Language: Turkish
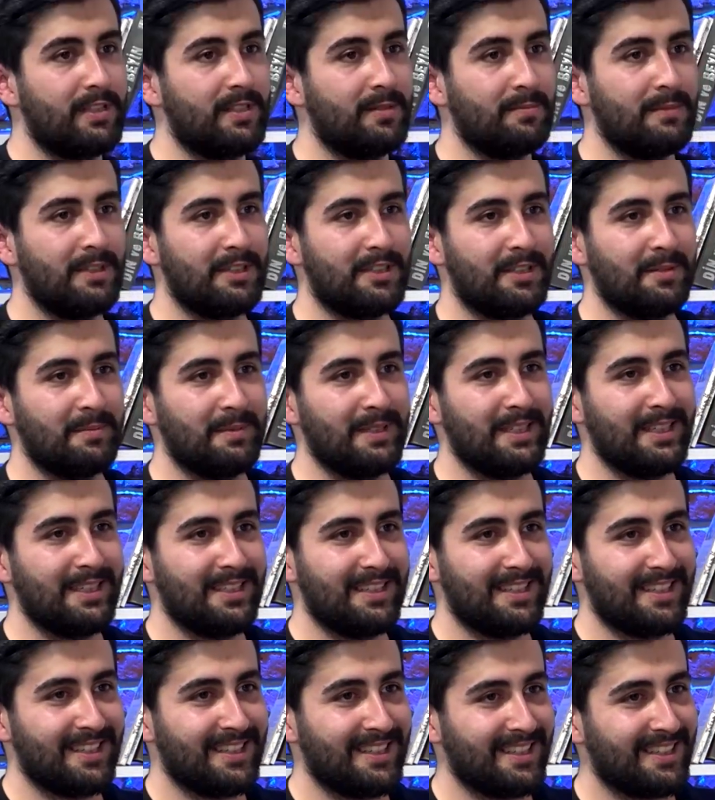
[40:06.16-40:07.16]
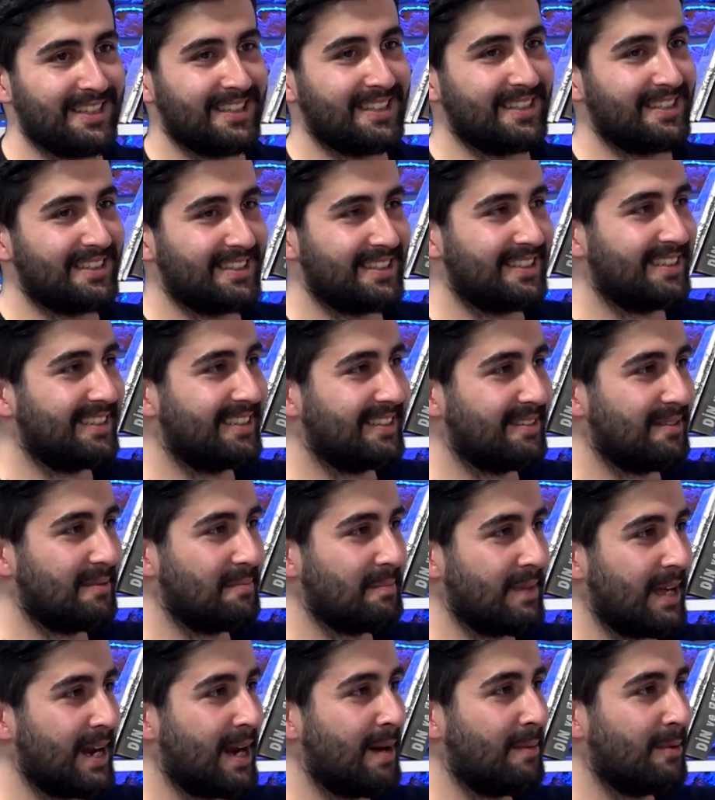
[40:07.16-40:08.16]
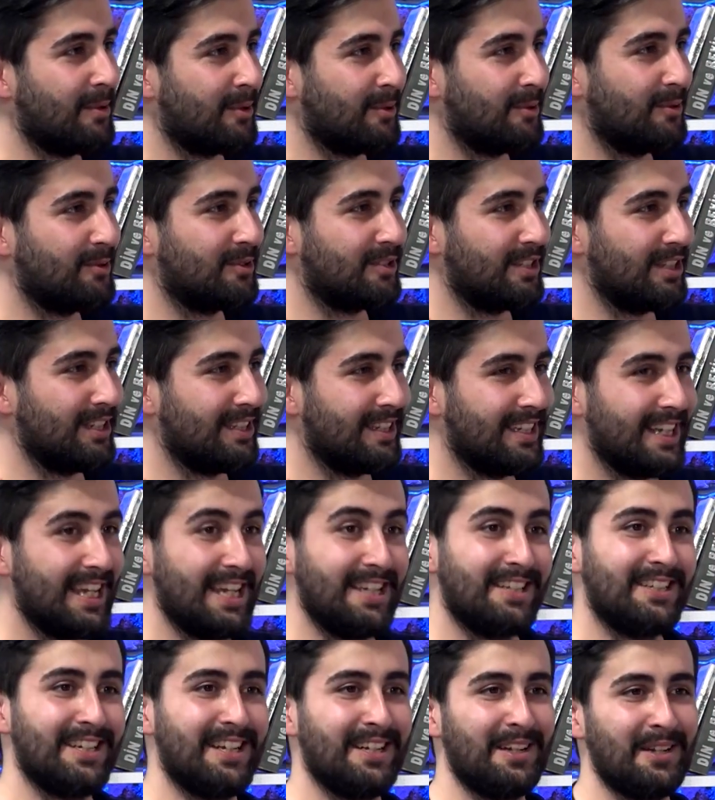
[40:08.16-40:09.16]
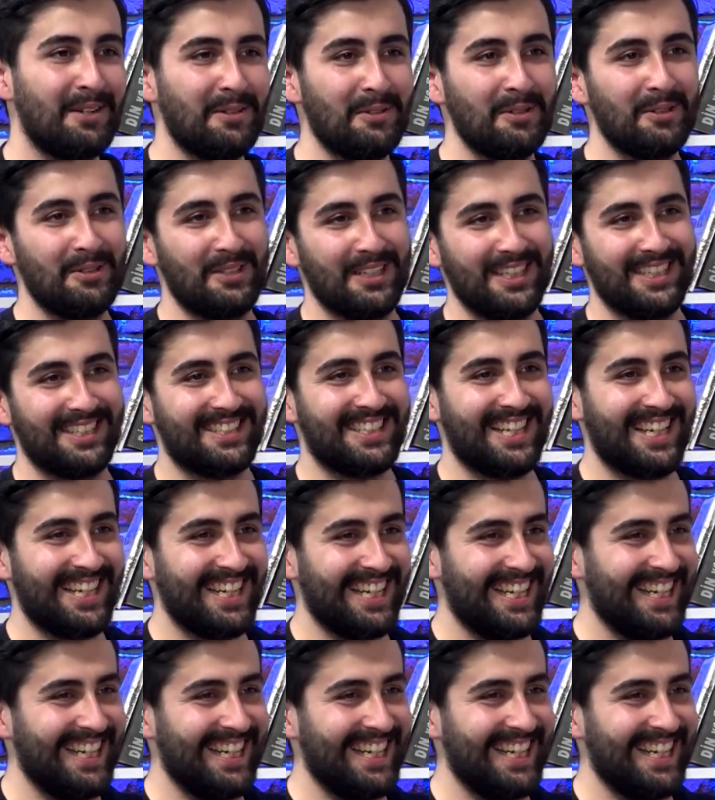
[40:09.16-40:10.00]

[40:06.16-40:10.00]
bir isimle şimdi e, Tabii ki. beraber olunca ya, heyecanlanıyor da insan.